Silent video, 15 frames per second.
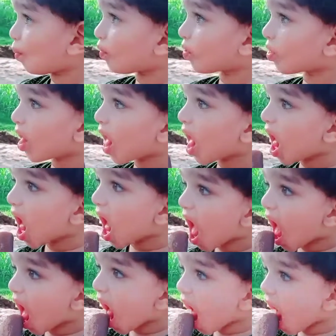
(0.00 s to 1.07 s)
लेकिन नहीं इसने
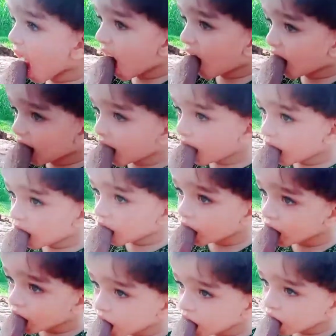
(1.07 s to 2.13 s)
मेरा पीछा ही छोड़ा
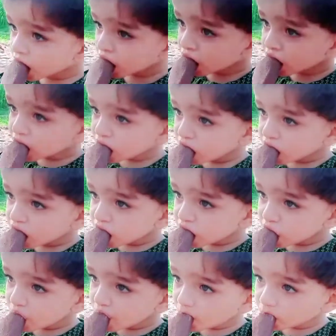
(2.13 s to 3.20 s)
नाराज़ हो गए
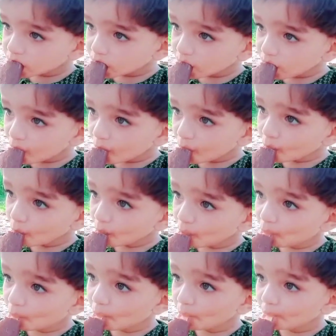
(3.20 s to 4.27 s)
कमरे में गई जनाब
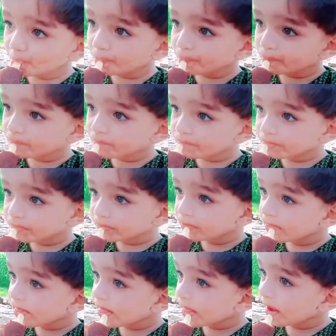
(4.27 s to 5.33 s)
बेड पर लेट
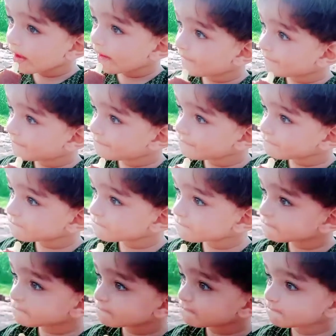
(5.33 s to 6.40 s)
गई फिर इसको
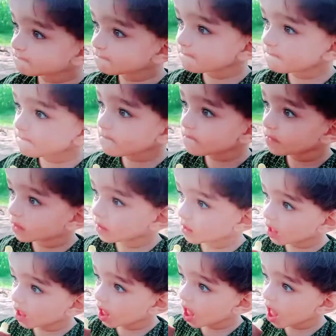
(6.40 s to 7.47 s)
उठाया
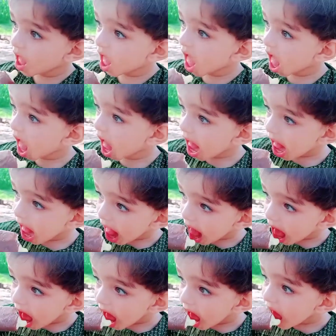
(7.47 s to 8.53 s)
और अपने साथ ही यहाँ लेके
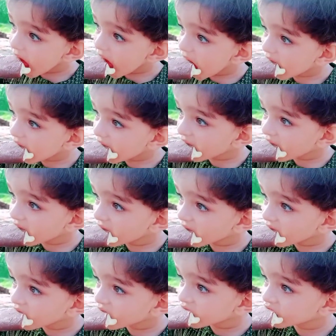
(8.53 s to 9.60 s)
आया हूँ डेरे
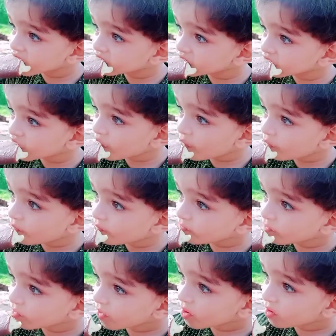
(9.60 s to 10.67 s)
पे मशा
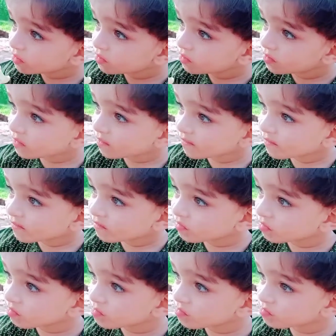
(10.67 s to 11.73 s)
डॉल खा रही है
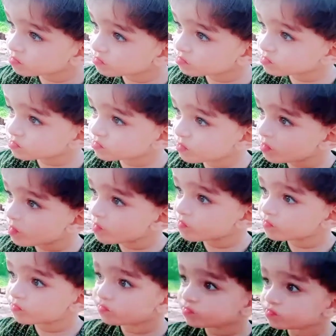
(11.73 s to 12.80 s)
कुल्फ़ी ओए डॉल
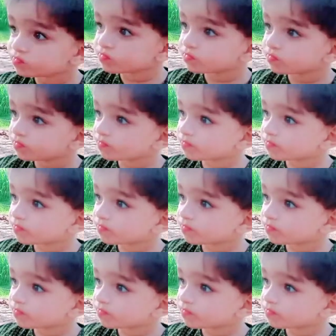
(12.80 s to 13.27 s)
मज़ा आ रहा है